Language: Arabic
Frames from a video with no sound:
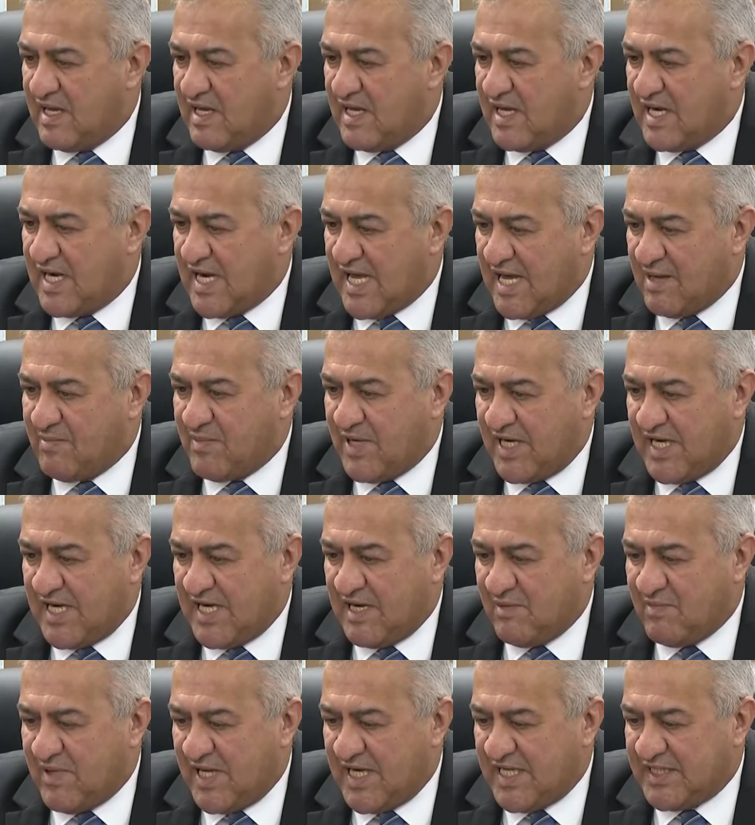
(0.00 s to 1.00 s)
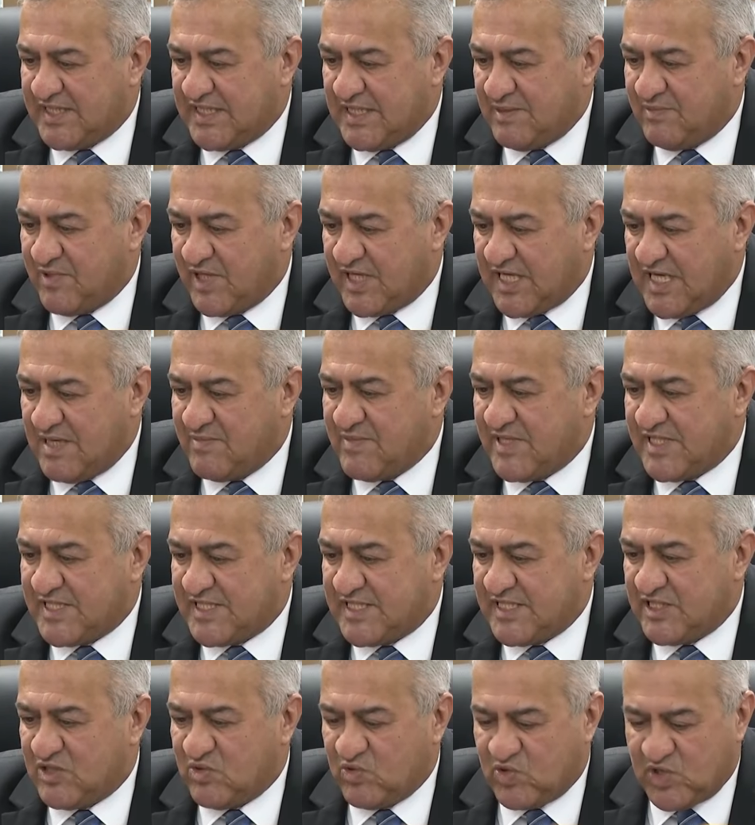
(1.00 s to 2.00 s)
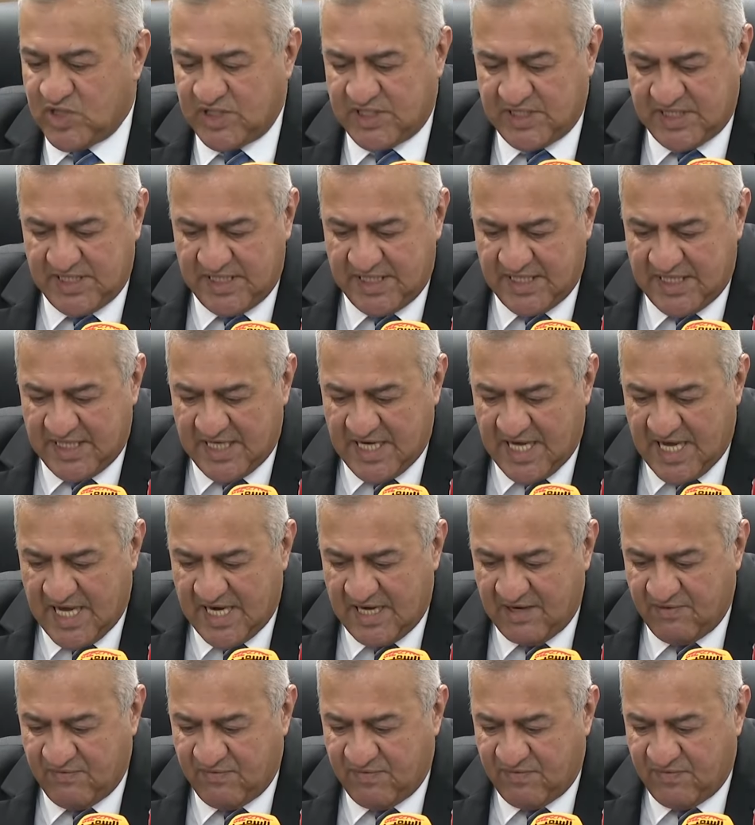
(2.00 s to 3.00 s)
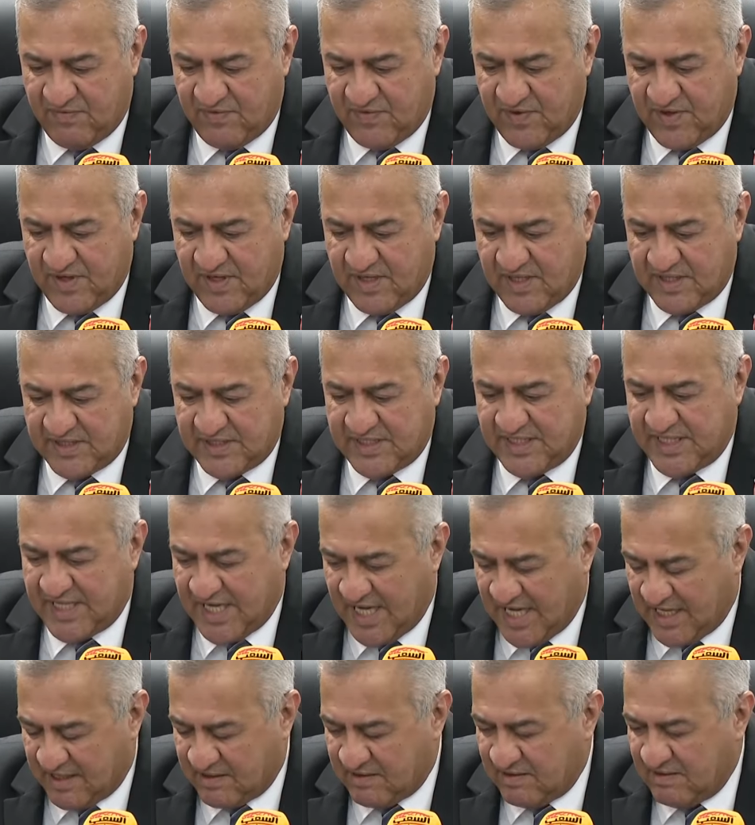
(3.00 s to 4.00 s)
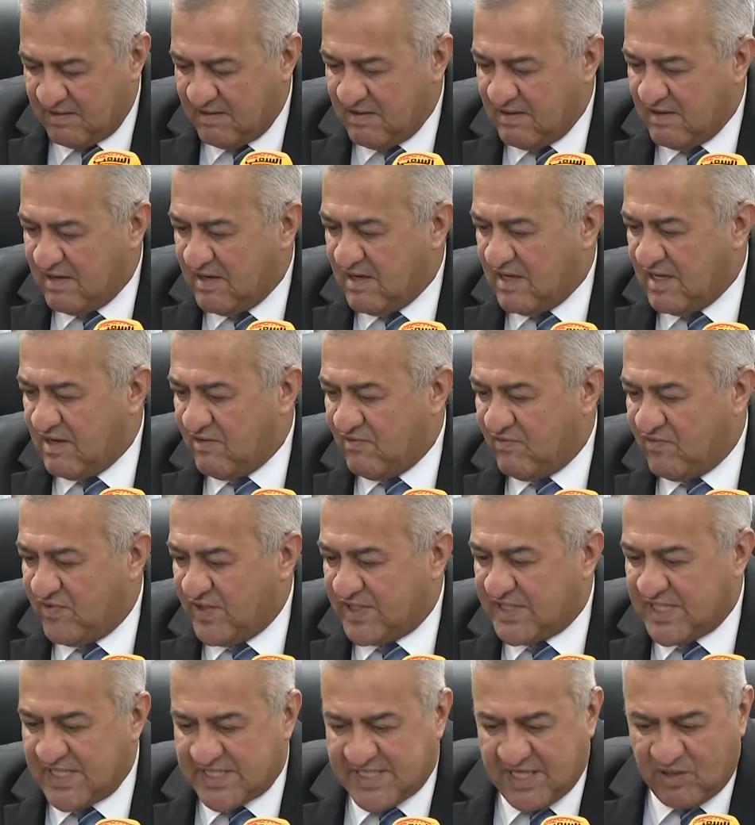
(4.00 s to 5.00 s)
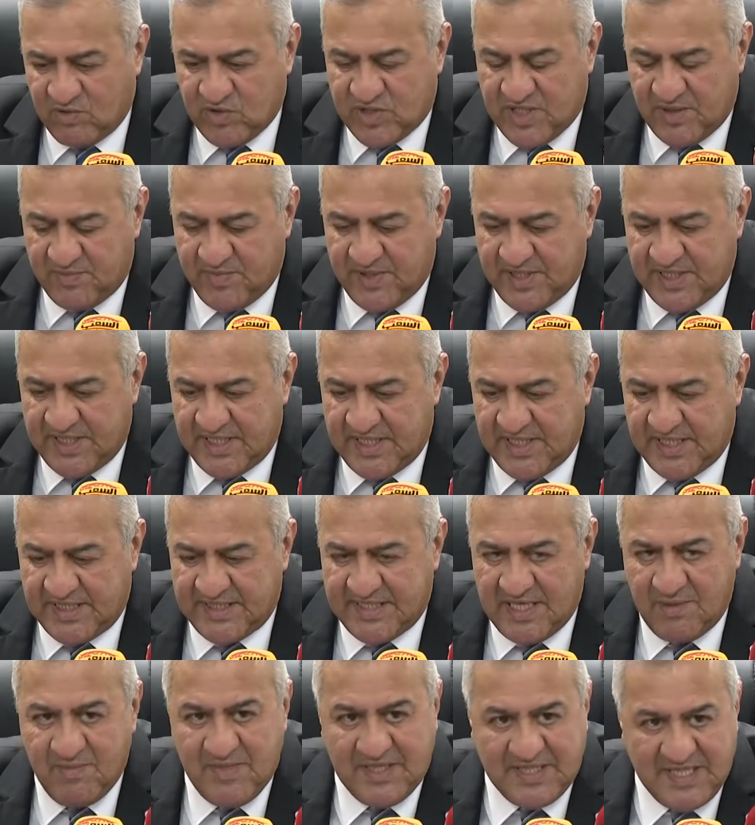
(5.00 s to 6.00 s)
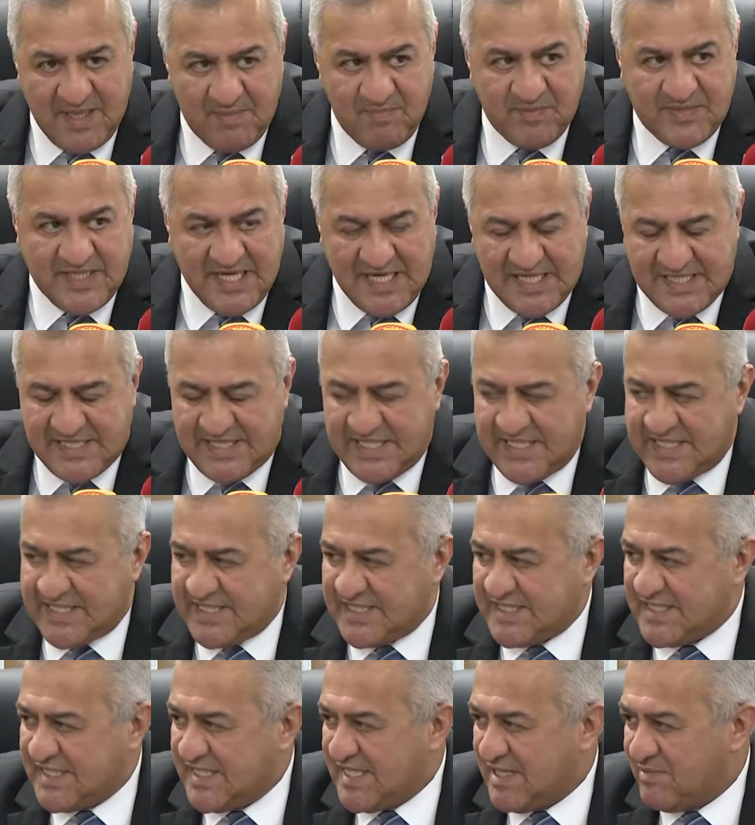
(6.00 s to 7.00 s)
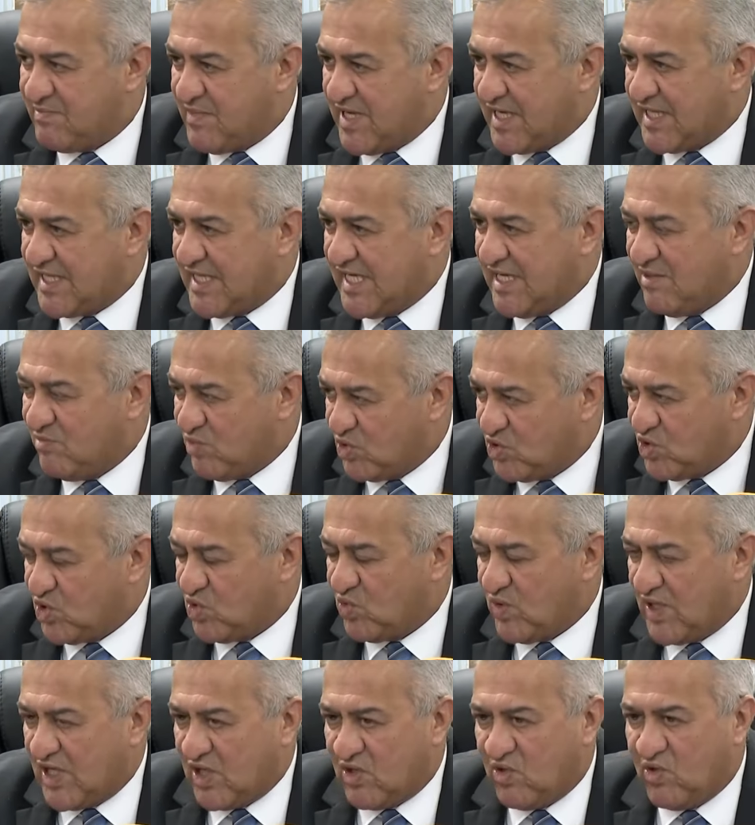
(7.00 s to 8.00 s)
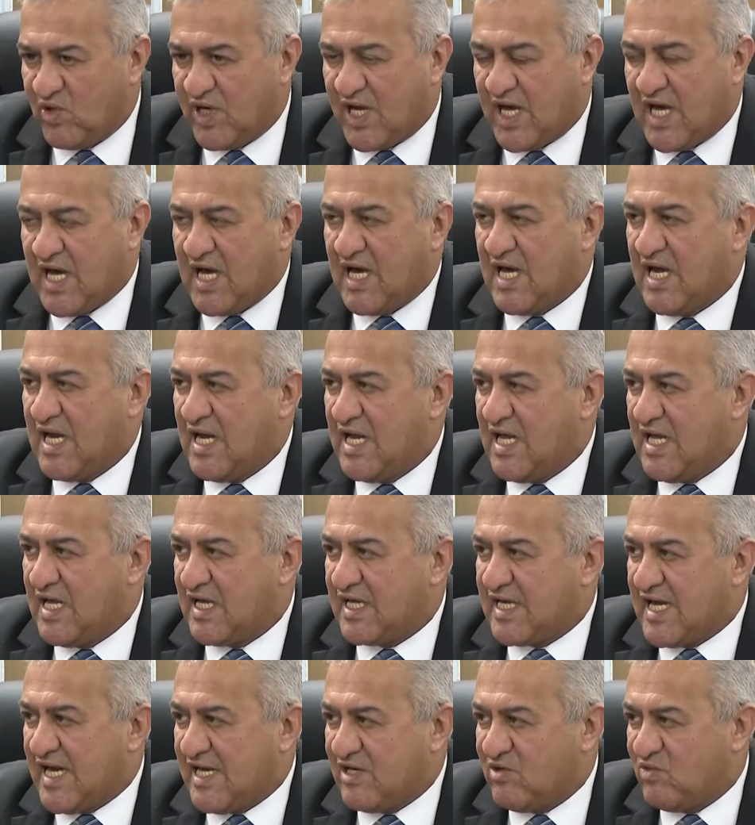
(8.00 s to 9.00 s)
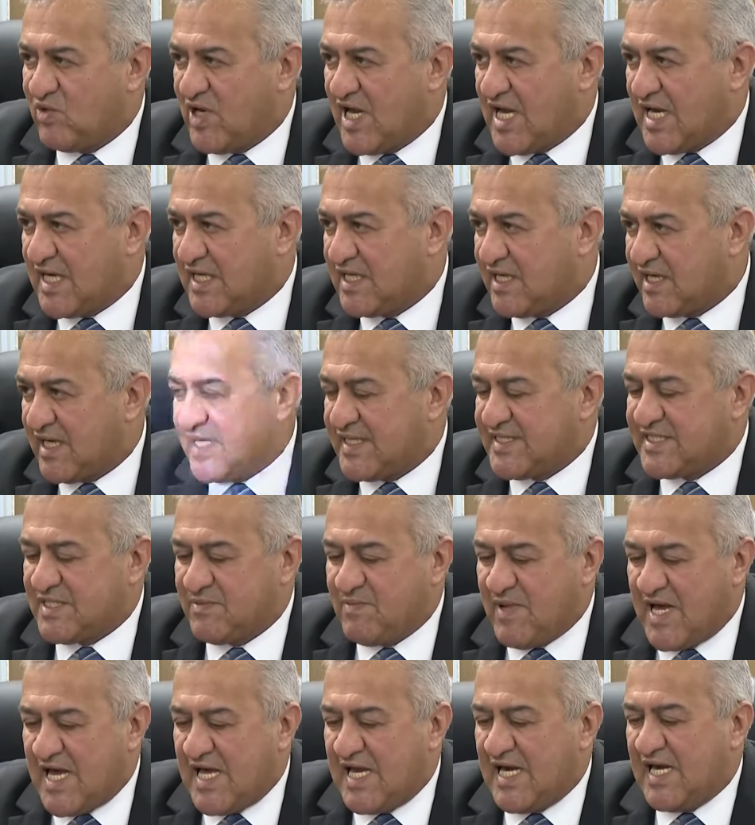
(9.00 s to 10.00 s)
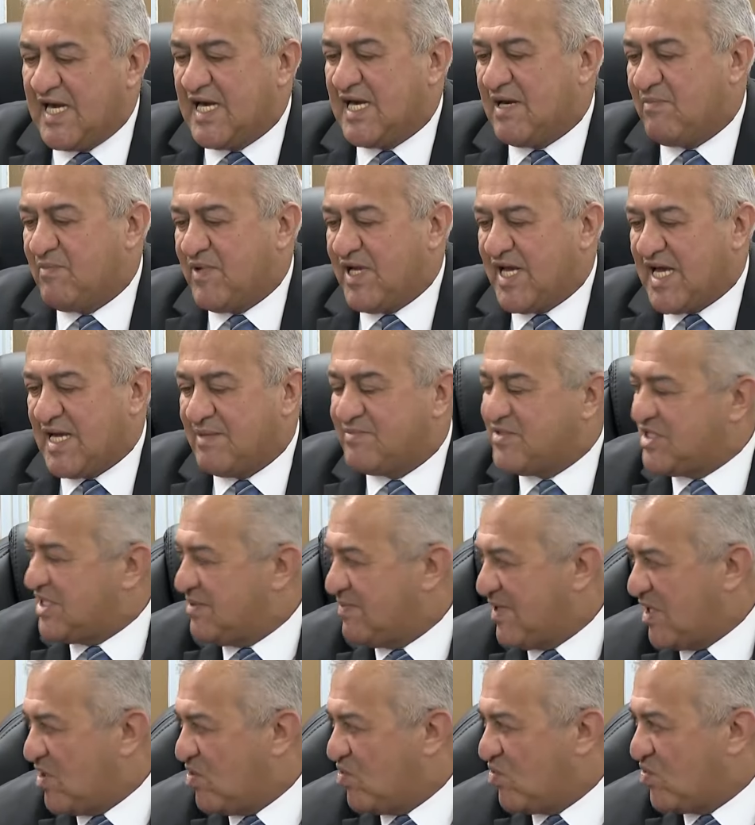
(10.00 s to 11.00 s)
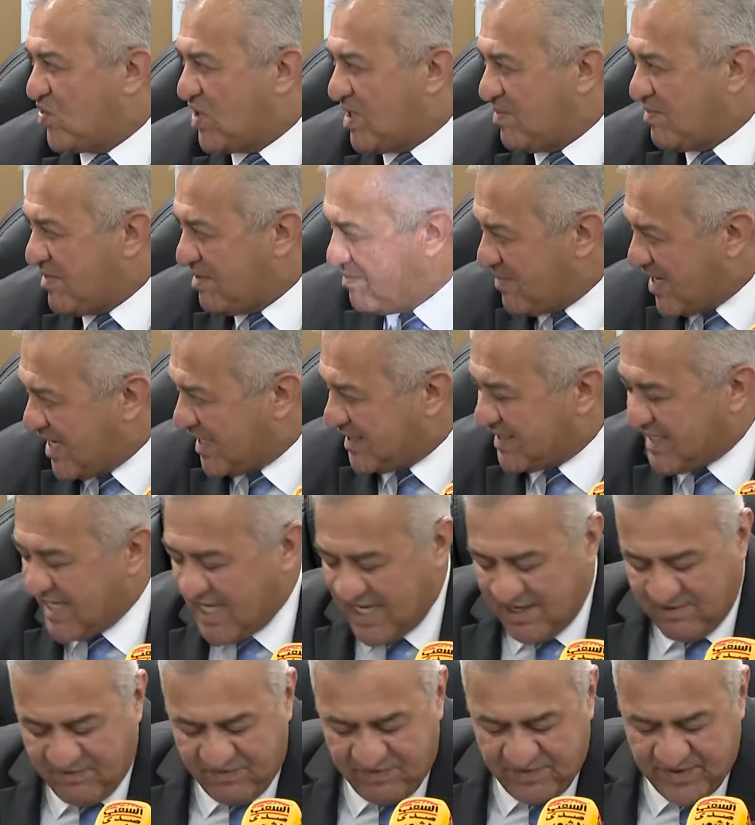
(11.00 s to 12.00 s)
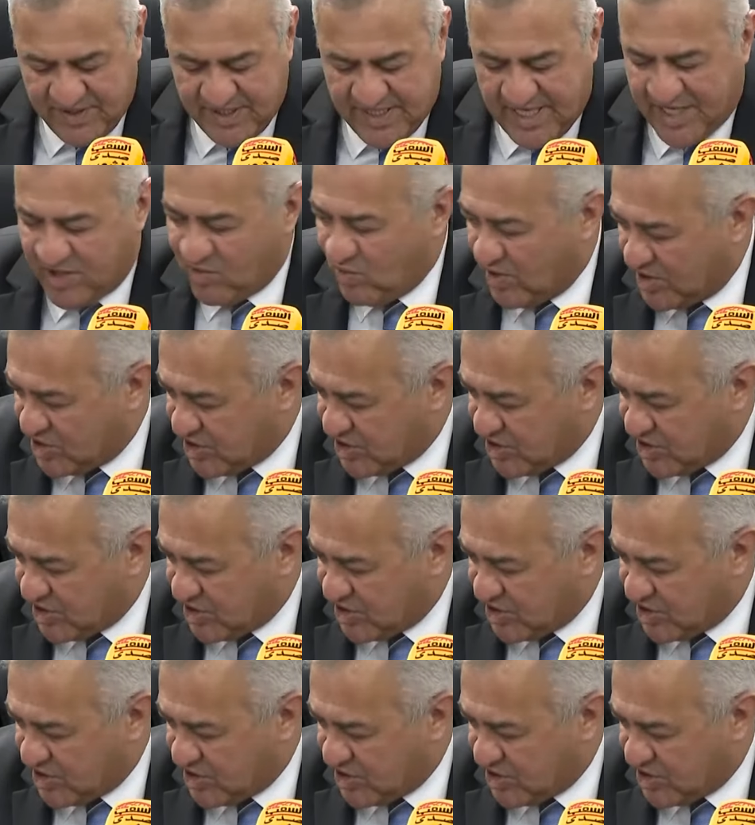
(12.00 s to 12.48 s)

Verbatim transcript: العمل البلدي بقيمة 66 ألف دينار في 79 عندما تم تأسيس بنك المدن والقرى كان هناك رأس مال ب 5 مليون و800 ألف دينار أيوة.